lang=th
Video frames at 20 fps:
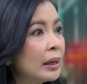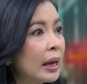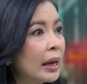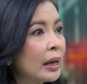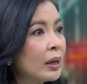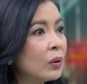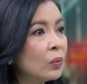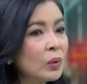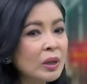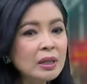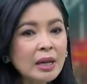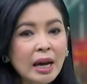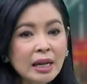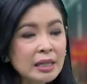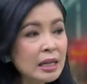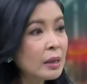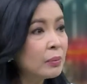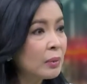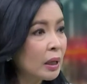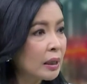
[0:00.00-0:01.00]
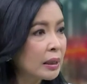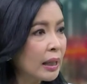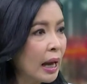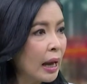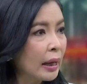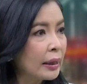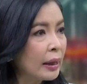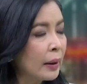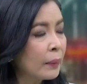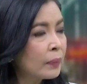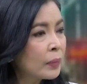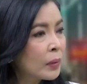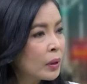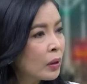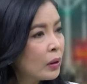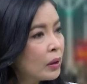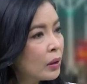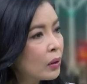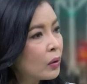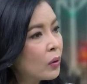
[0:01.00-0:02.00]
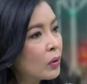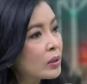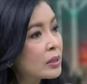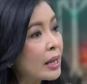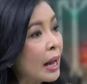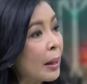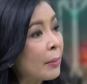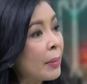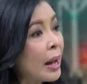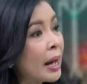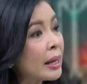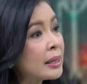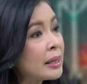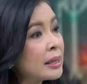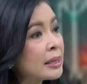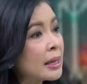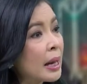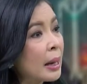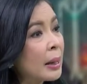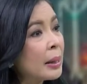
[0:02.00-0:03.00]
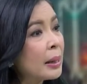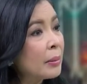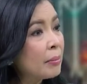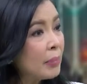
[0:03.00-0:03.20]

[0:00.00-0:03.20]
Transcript: ในวิชาชีพต่างๆเนี่ยก็ยังคงสามารถที่จะ